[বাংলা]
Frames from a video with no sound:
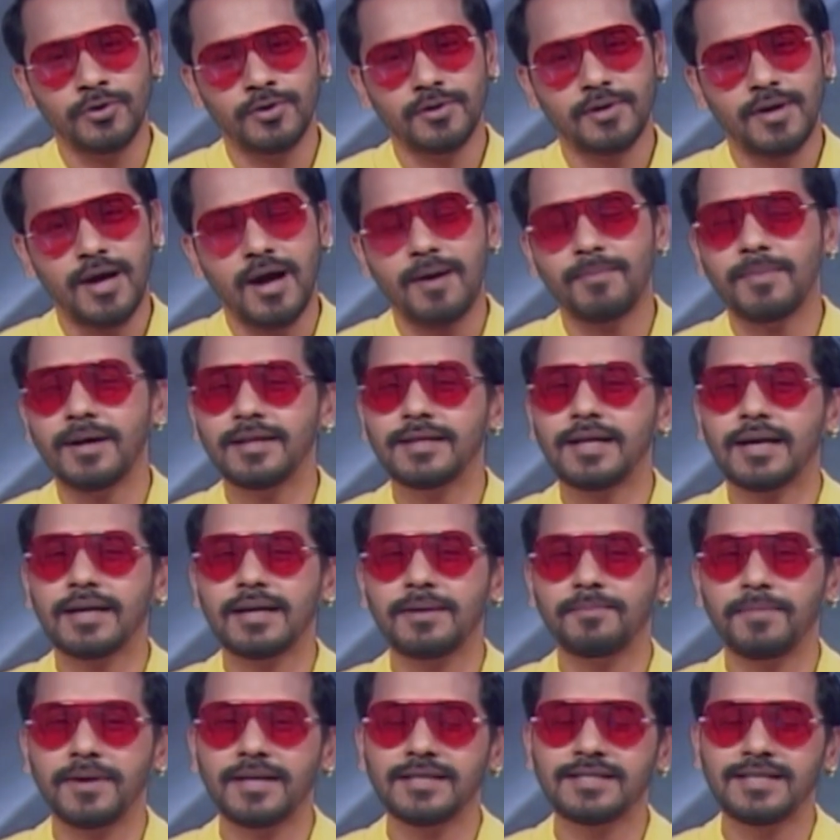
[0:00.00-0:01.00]
আমরা তাকে
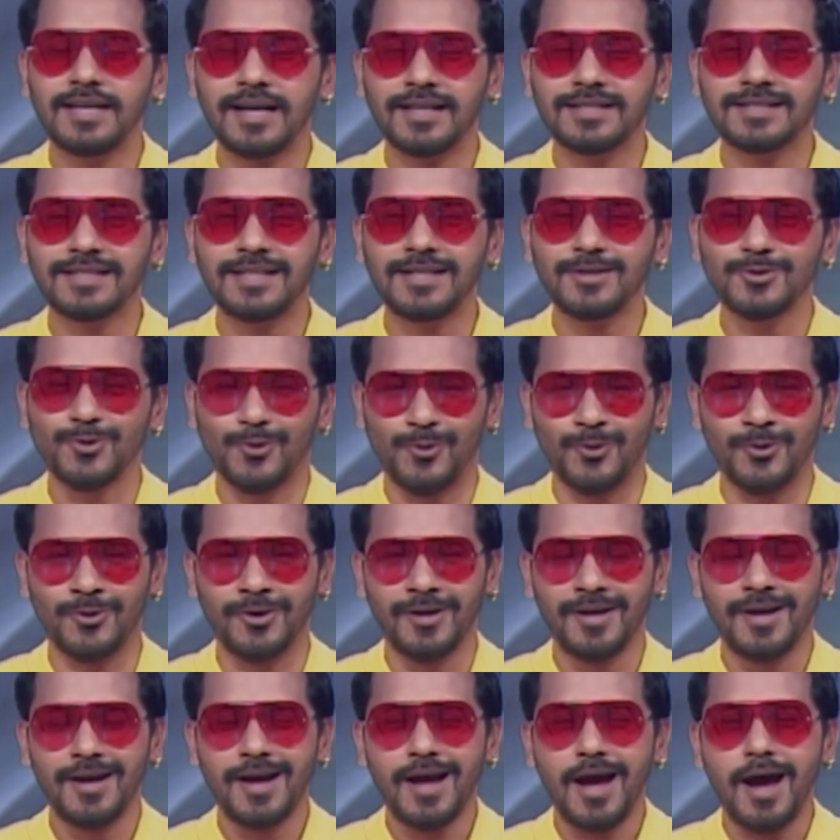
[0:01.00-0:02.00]
পেয়েছি আজকে চলুন
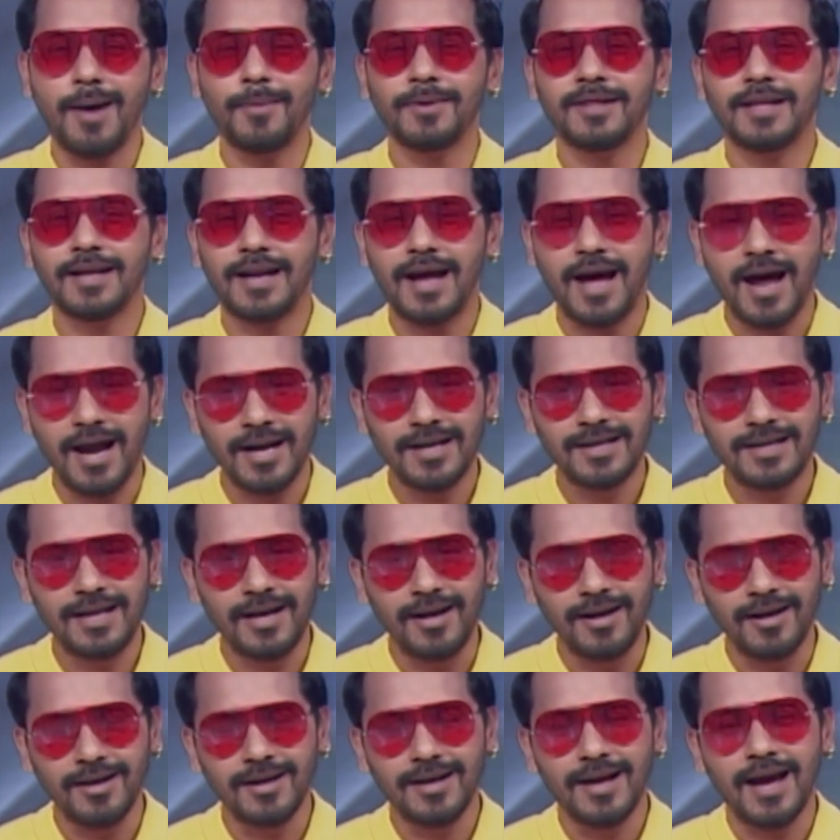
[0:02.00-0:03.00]
আমাদের আড্ডা
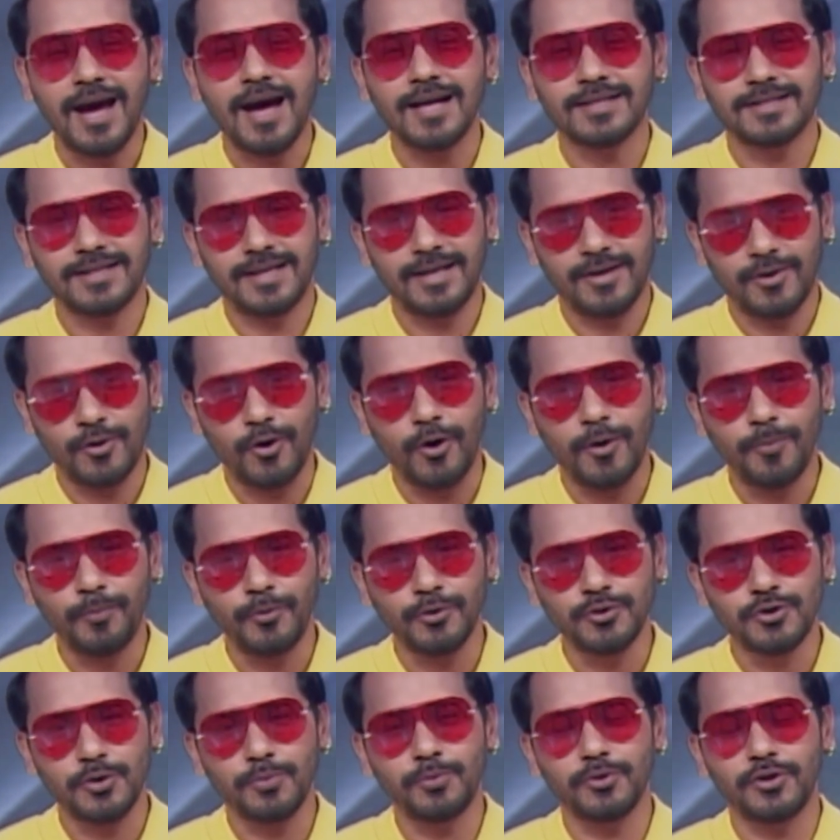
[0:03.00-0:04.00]
আজকের গল্প
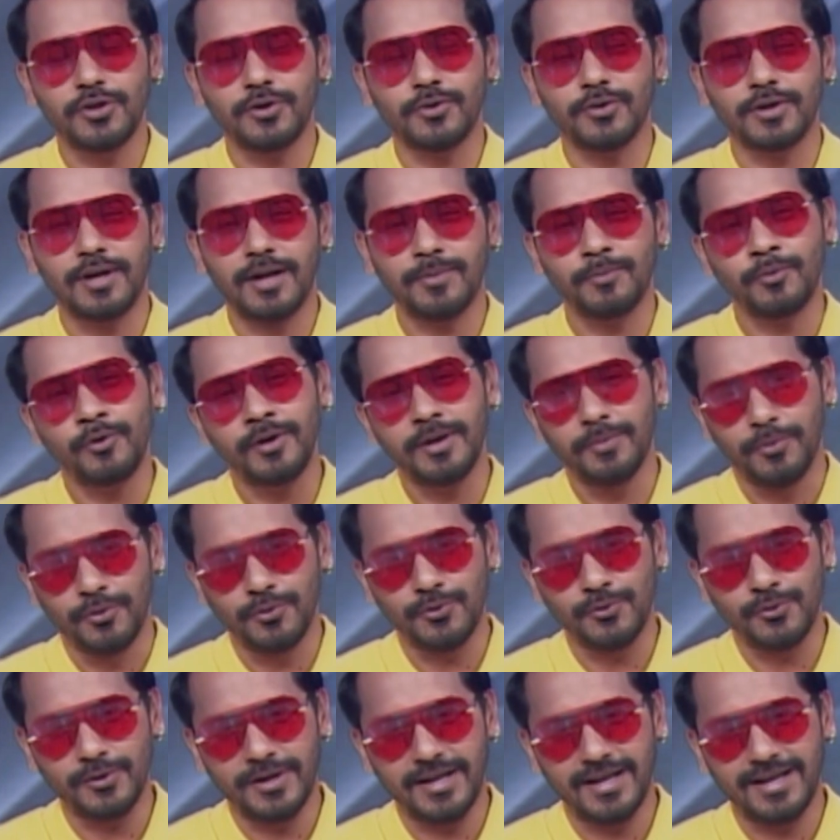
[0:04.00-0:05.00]
জৈবতী কন্যার মন এবং
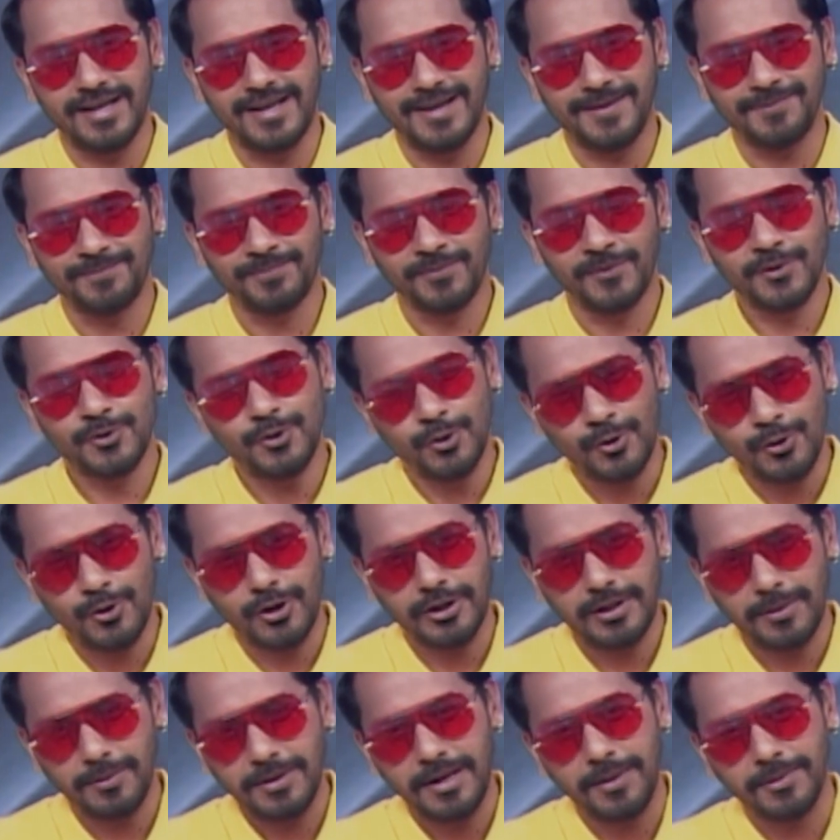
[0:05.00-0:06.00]
নূরকে নিয়ে চলুন
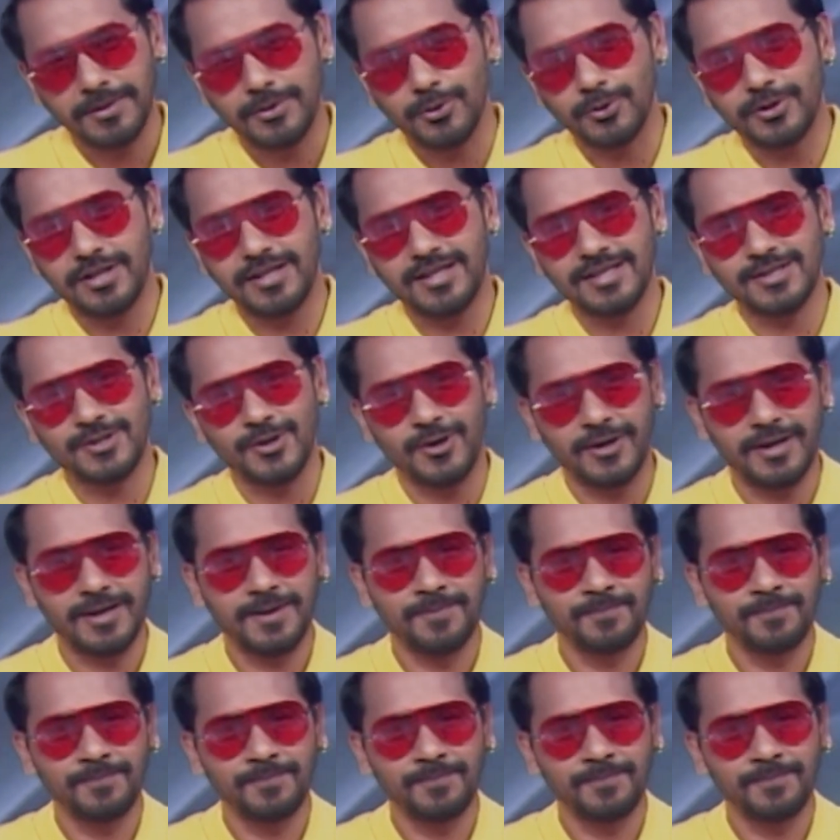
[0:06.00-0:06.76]
কথা বলি আমাদের অতিথির সঙ্গে